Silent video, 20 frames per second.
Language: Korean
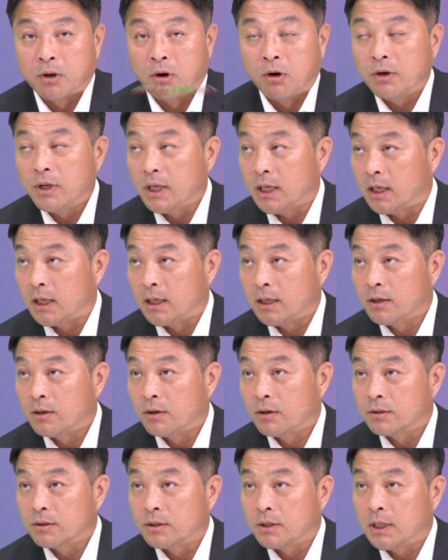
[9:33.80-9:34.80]
거리 이런
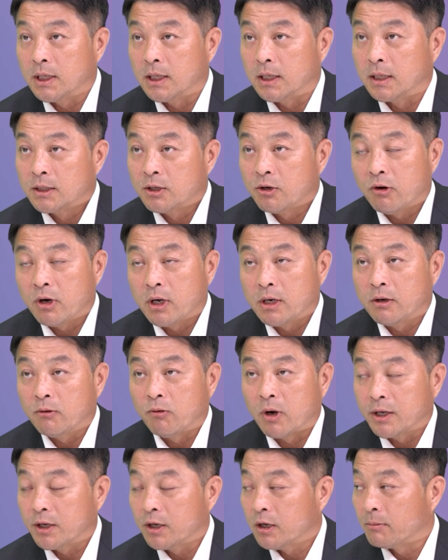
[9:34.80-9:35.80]
것들이 것들이 생활
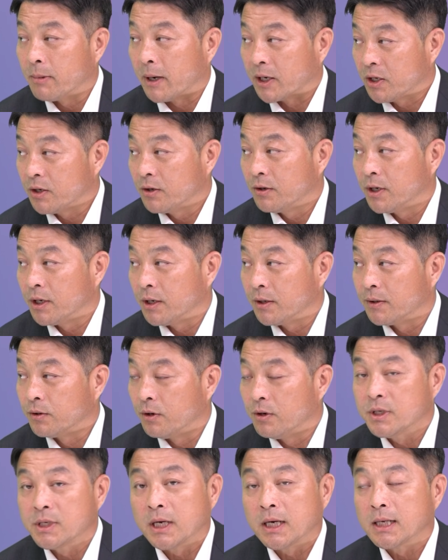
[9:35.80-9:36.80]
환경이 바뀐 거예요.
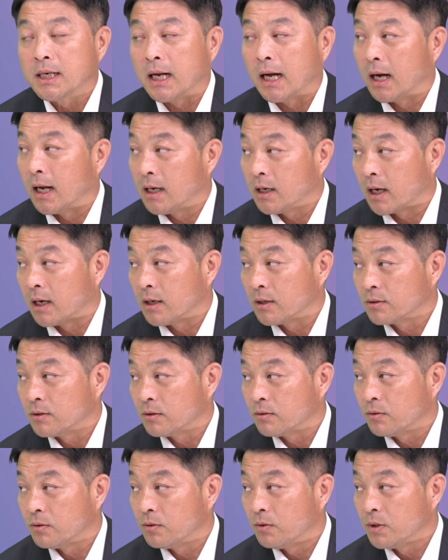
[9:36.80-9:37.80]
더 이상은 안 갈
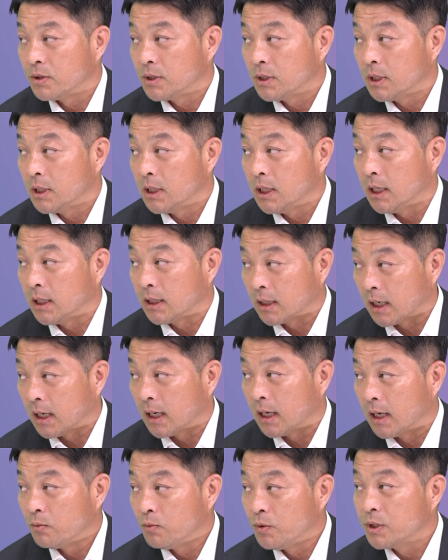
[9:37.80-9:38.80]
가능성도 훨씬
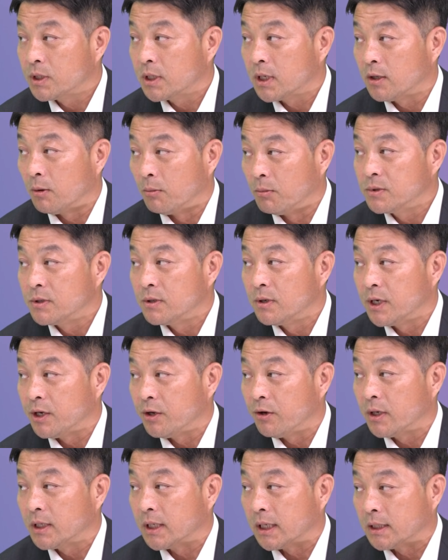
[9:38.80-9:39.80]
있다. 리스크가 너무 큰 거예요,
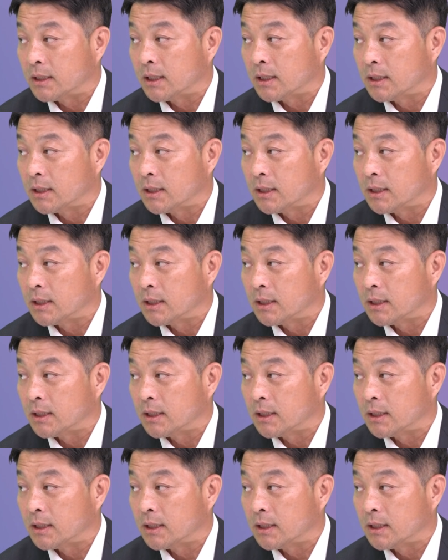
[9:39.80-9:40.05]
여행 갈 때